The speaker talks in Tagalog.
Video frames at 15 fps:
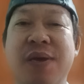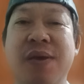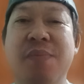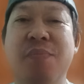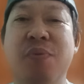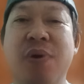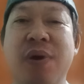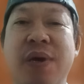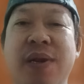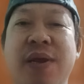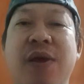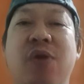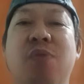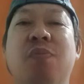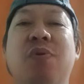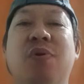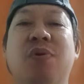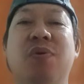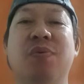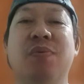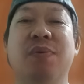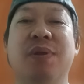yan po ang iniinom
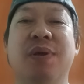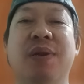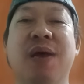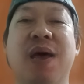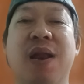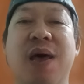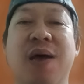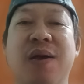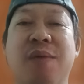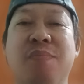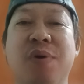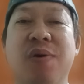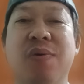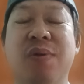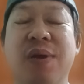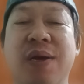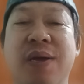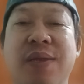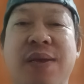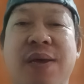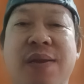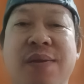ko. Naglalaga pa ako ng
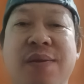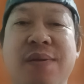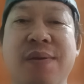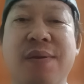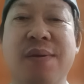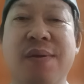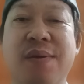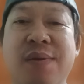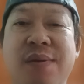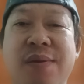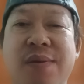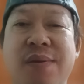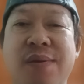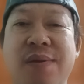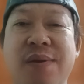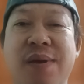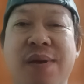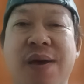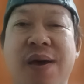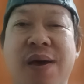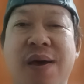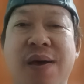ganyan.
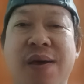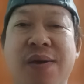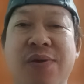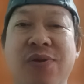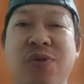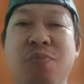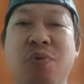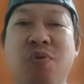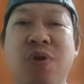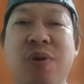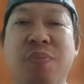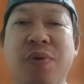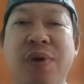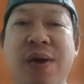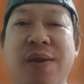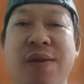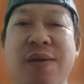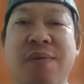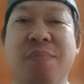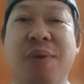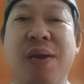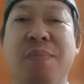Kaya subuko na po yan,
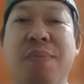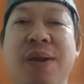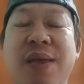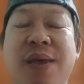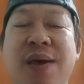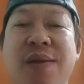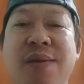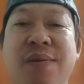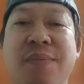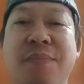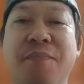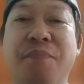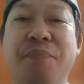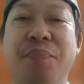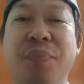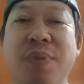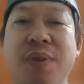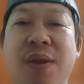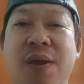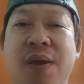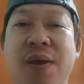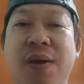yung badaba na yan.
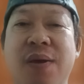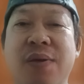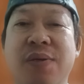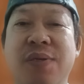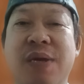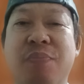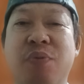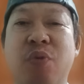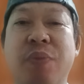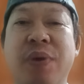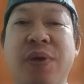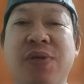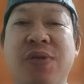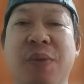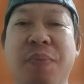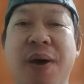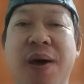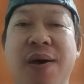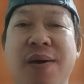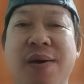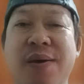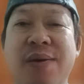Sa probinsya
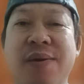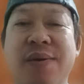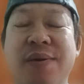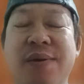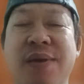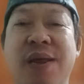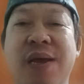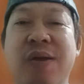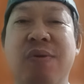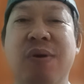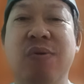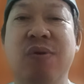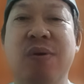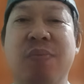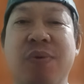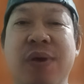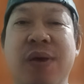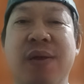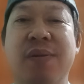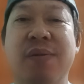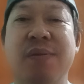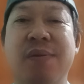pa, ah, ginagawa ko na po
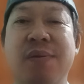yan.